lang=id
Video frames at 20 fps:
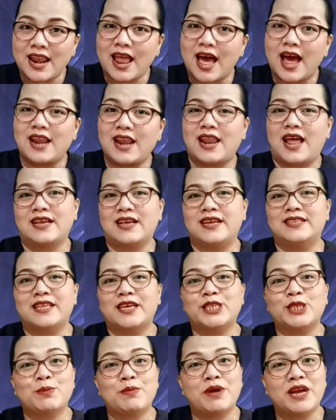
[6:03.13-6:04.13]
Allah kita
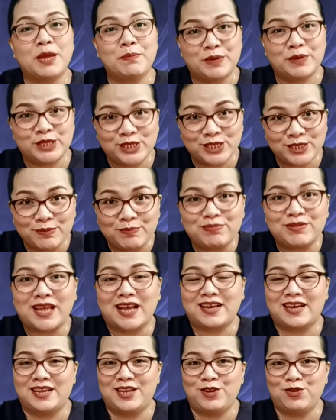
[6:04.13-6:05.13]
sebagai pencipta
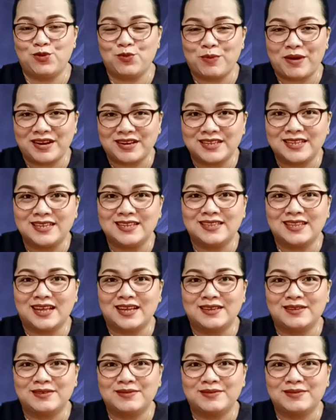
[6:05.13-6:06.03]
kehidupan kita.